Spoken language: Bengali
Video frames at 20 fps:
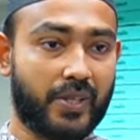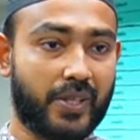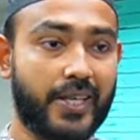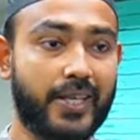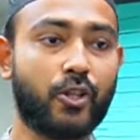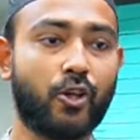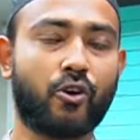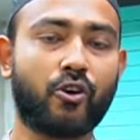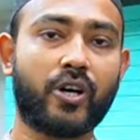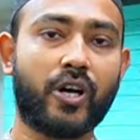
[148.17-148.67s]
কি
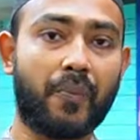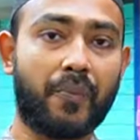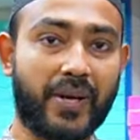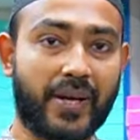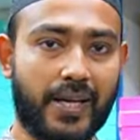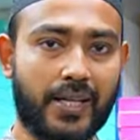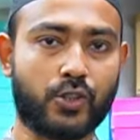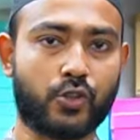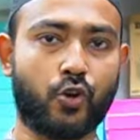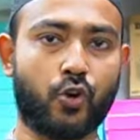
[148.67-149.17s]
ধরনের আমি
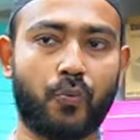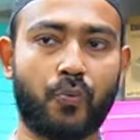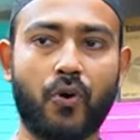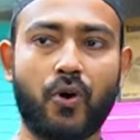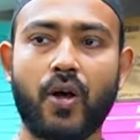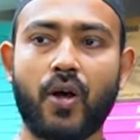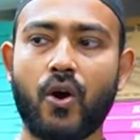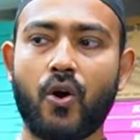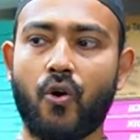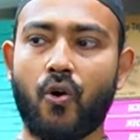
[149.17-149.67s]
কাজ করব
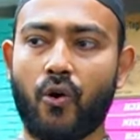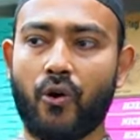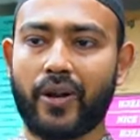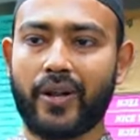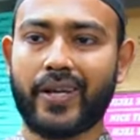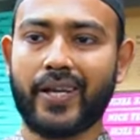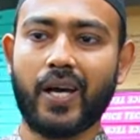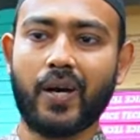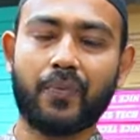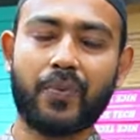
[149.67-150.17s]

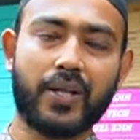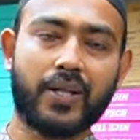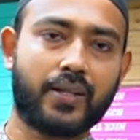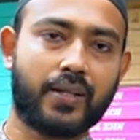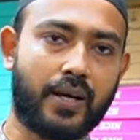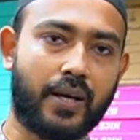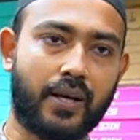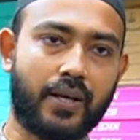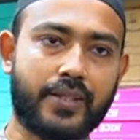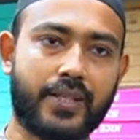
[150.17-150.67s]
অনেকে আমরা
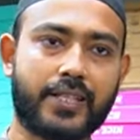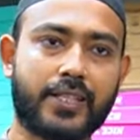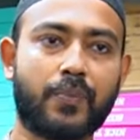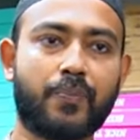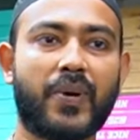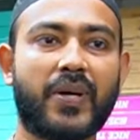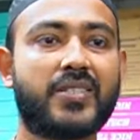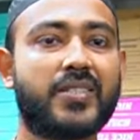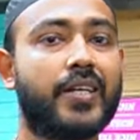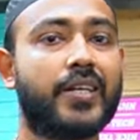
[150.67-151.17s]
দেখতে
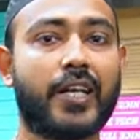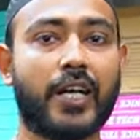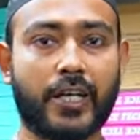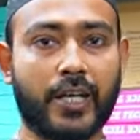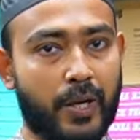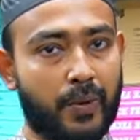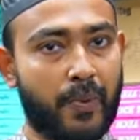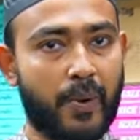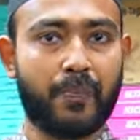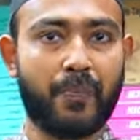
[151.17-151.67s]
পাই যে
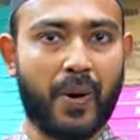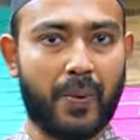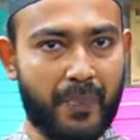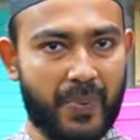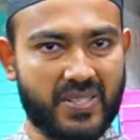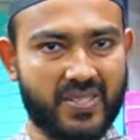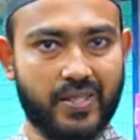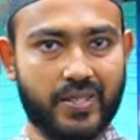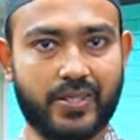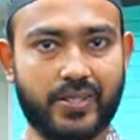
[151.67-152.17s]
এন্টারটেনমেন্ট
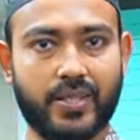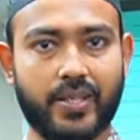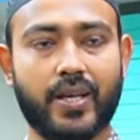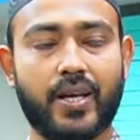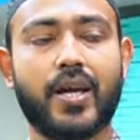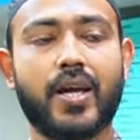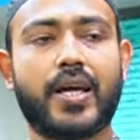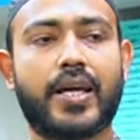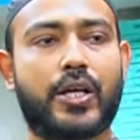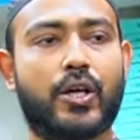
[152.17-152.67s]
পারপাস নিচ্ছে
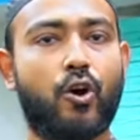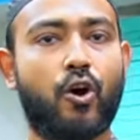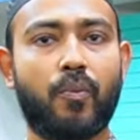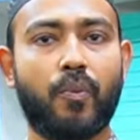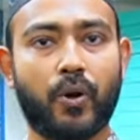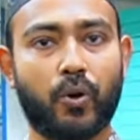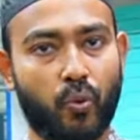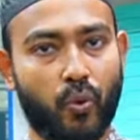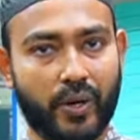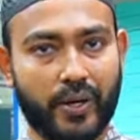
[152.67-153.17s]
কেউ
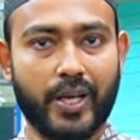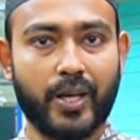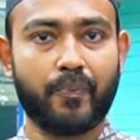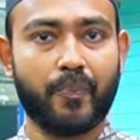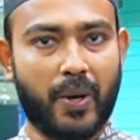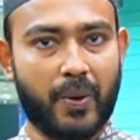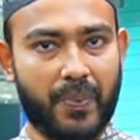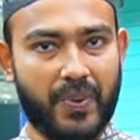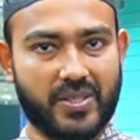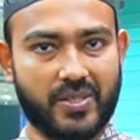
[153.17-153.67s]
আবার ওয়ার্কিং
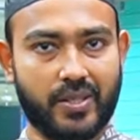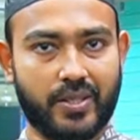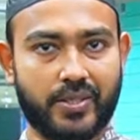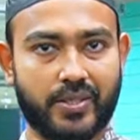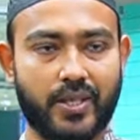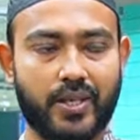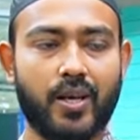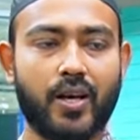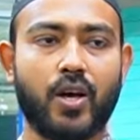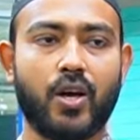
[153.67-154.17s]
পারপাস
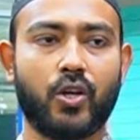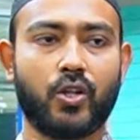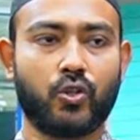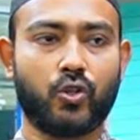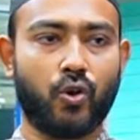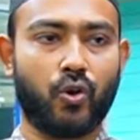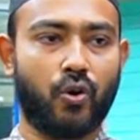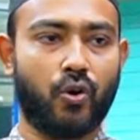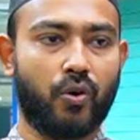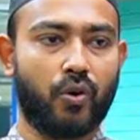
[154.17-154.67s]
নিচ্ছে
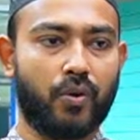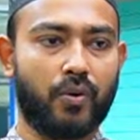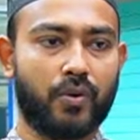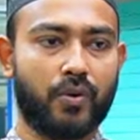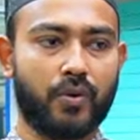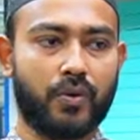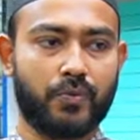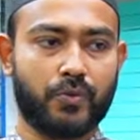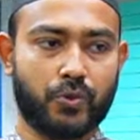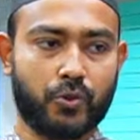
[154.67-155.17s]
তো
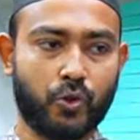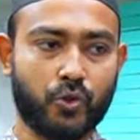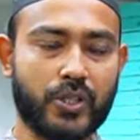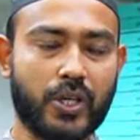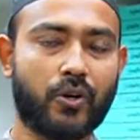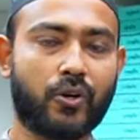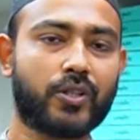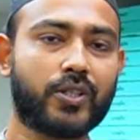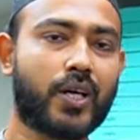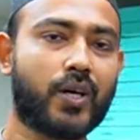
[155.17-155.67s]

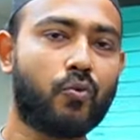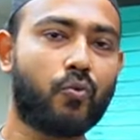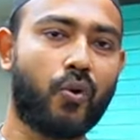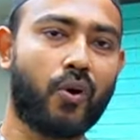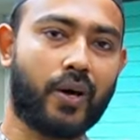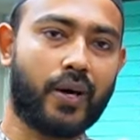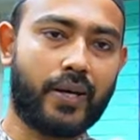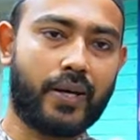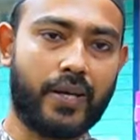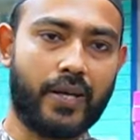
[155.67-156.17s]
সোজা কথা
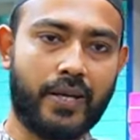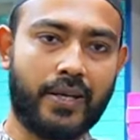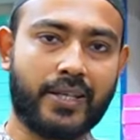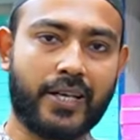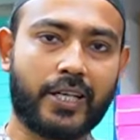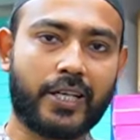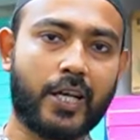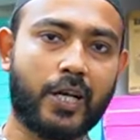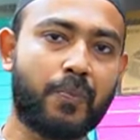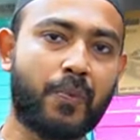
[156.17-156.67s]

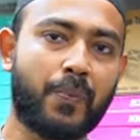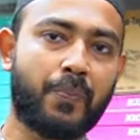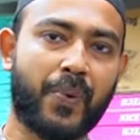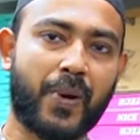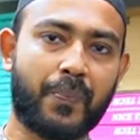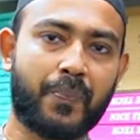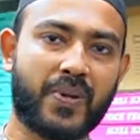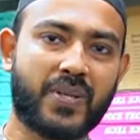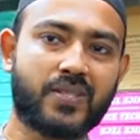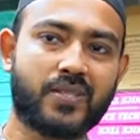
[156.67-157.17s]
এন্টারটেনমেন্ট
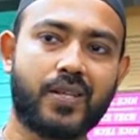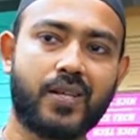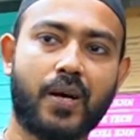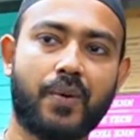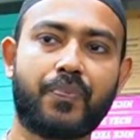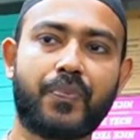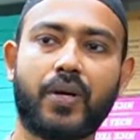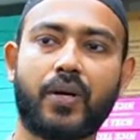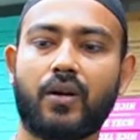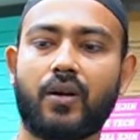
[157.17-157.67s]
পারপাস নিলে
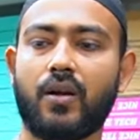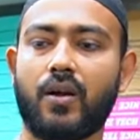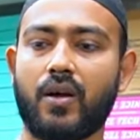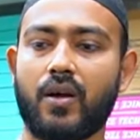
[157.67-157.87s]
আপনার